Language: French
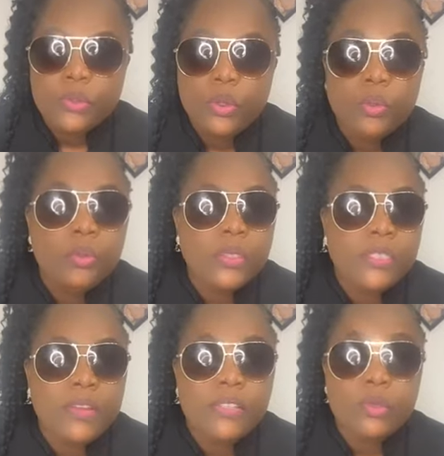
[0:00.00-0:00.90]
de
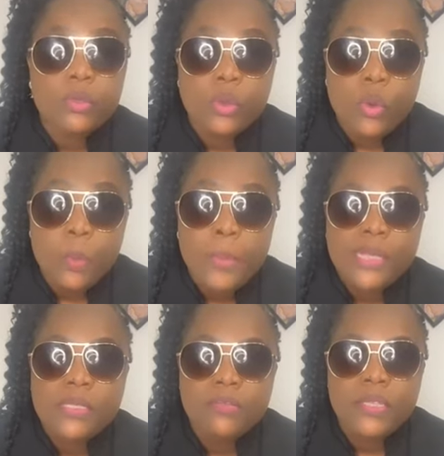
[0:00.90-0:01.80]
motivation, de
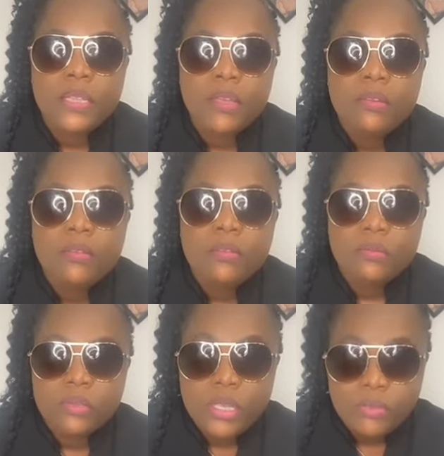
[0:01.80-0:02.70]
combativité,
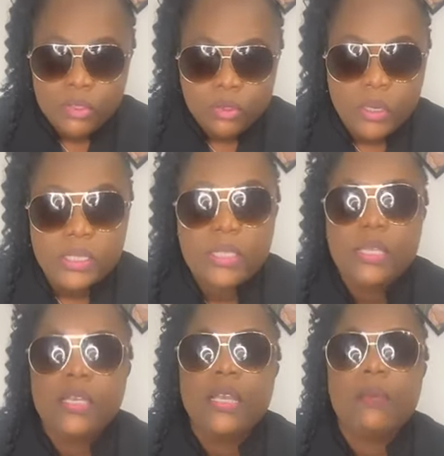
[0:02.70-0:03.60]
vous avez
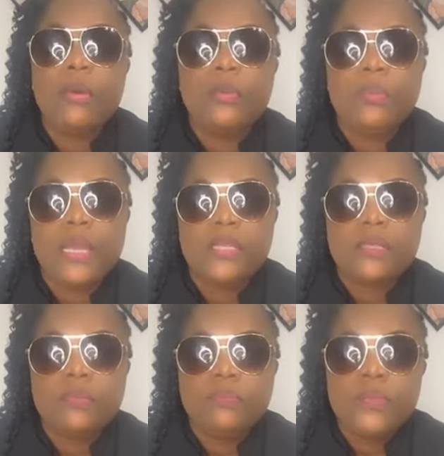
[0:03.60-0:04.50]
choisi la bonne place.